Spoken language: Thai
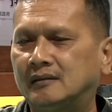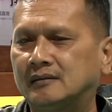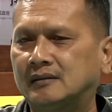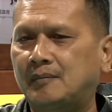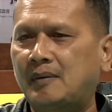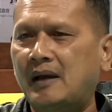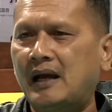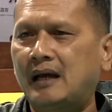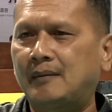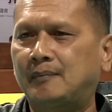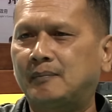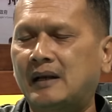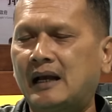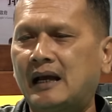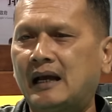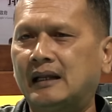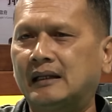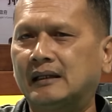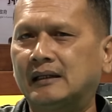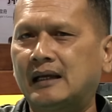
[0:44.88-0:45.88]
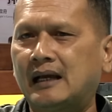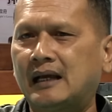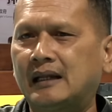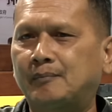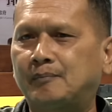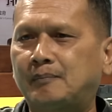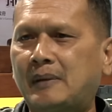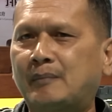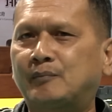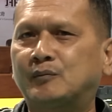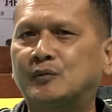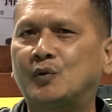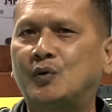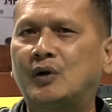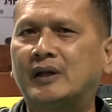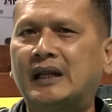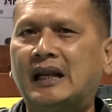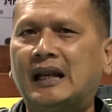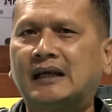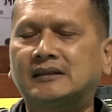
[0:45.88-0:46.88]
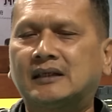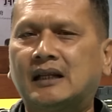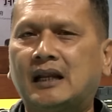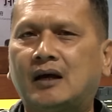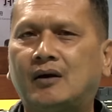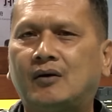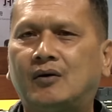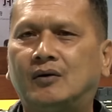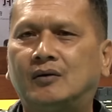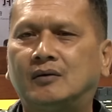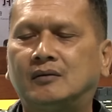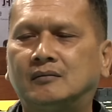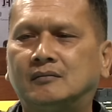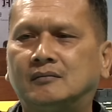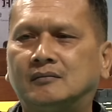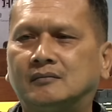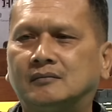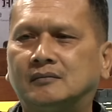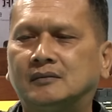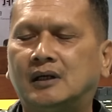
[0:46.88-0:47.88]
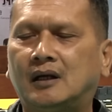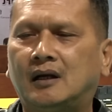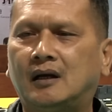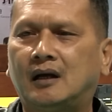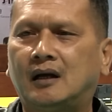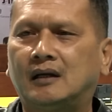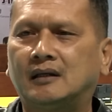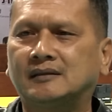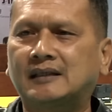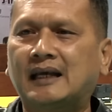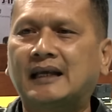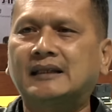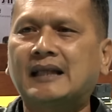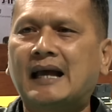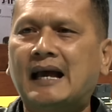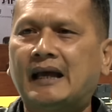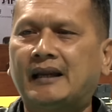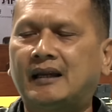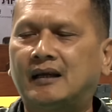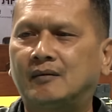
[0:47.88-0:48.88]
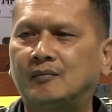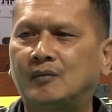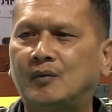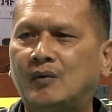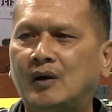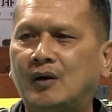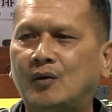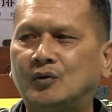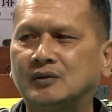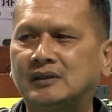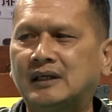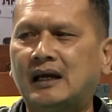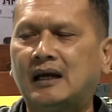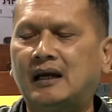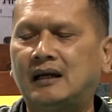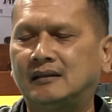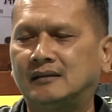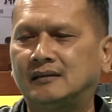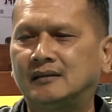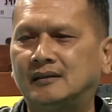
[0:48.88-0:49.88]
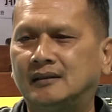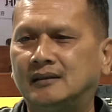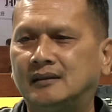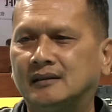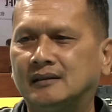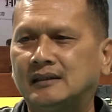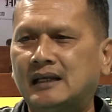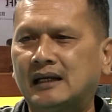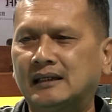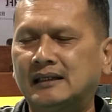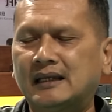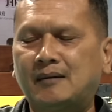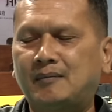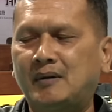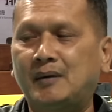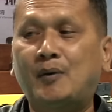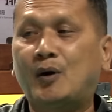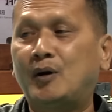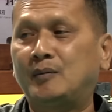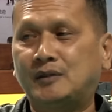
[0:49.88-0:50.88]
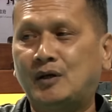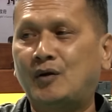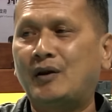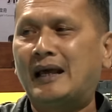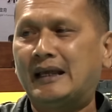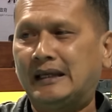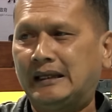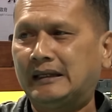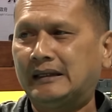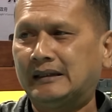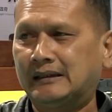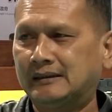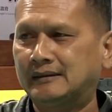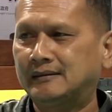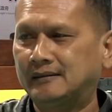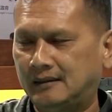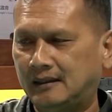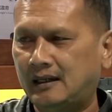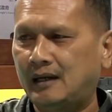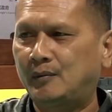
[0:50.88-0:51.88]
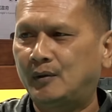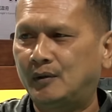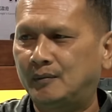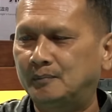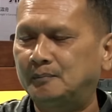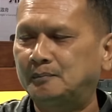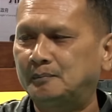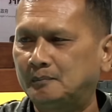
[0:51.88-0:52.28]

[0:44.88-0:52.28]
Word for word: สภาพการการปรับตัวในลักษณะของอสายตาเนี่ยผมว่าคงจะยัง ยังไม่พร้อมเท่าไหร่ครับผม